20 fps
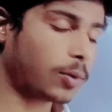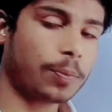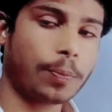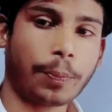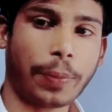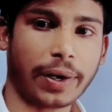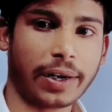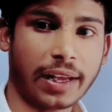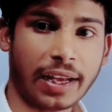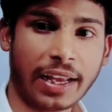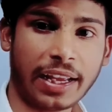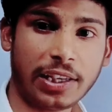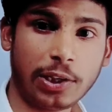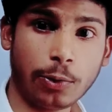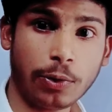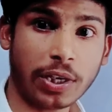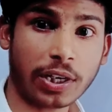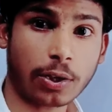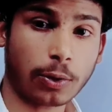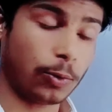पढ़ा है
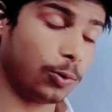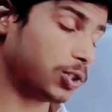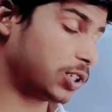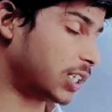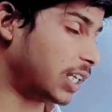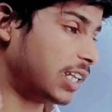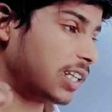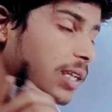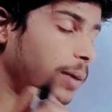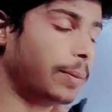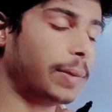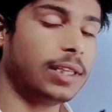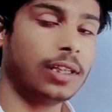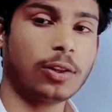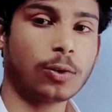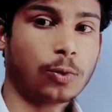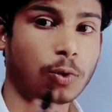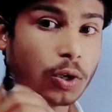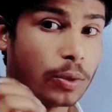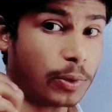यूनिट उससे ही संबंधित
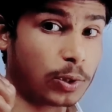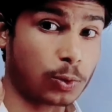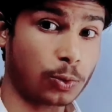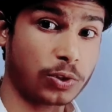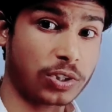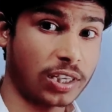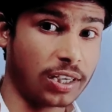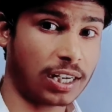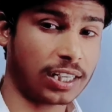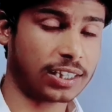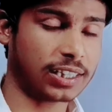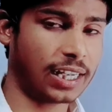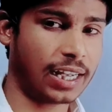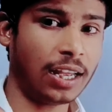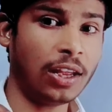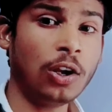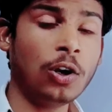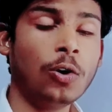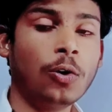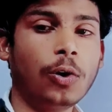थोड़ा बहुत क्वेश्चन आता है
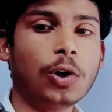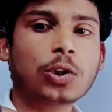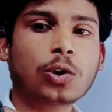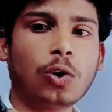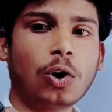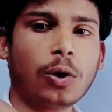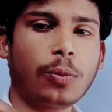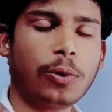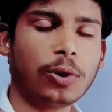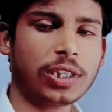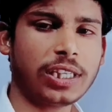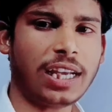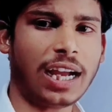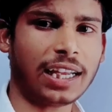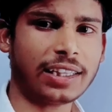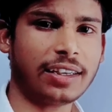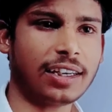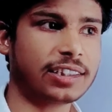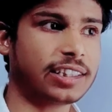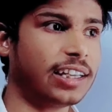और थोड़ा बहुत
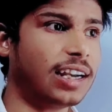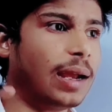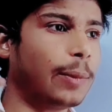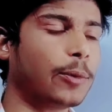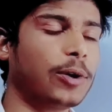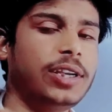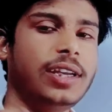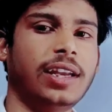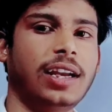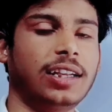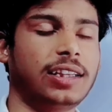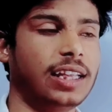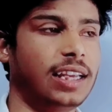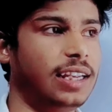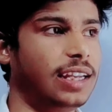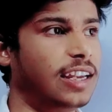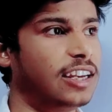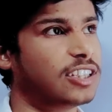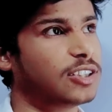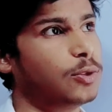याद रहता है आपको ये रहता है
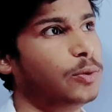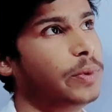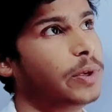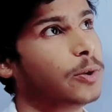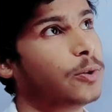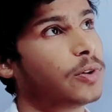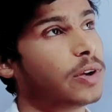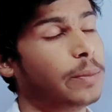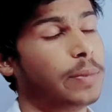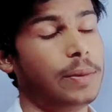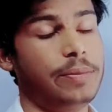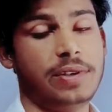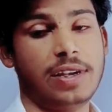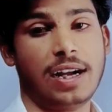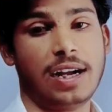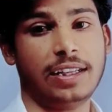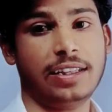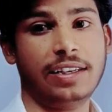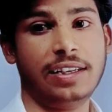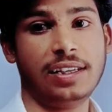यार इस तो मेरे को कंफर्म
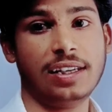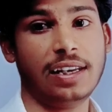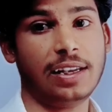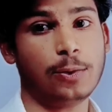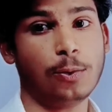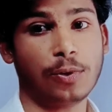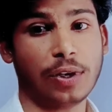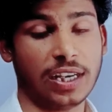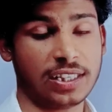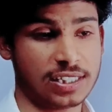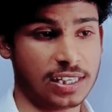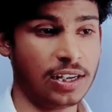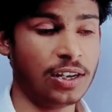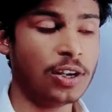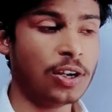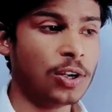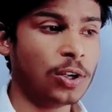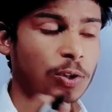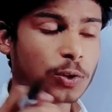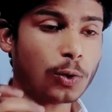याद नहीं है लिखो कैसे
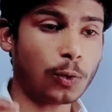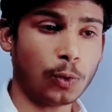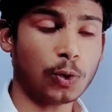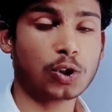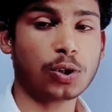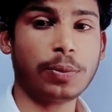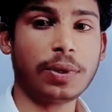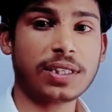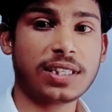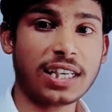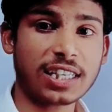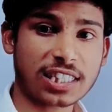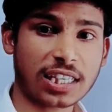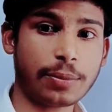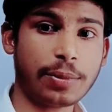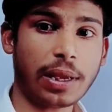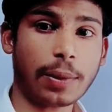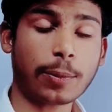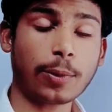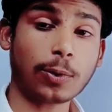तो उस समय जैसा
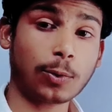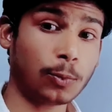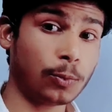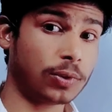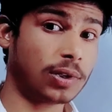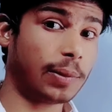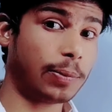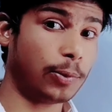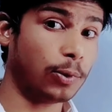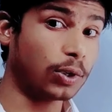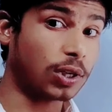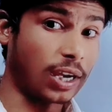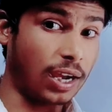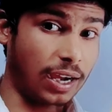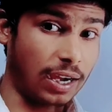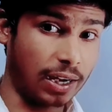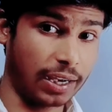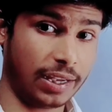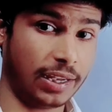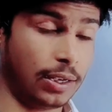भी आपको टूटा फूटा
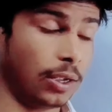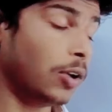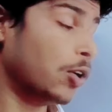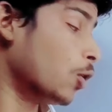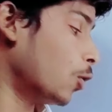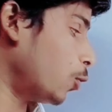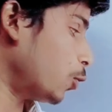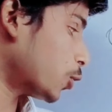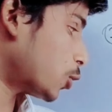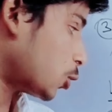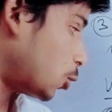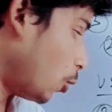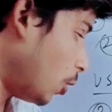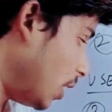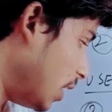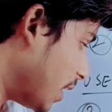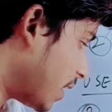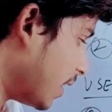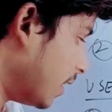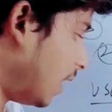आए उसको
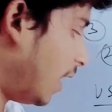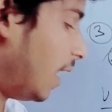लिखना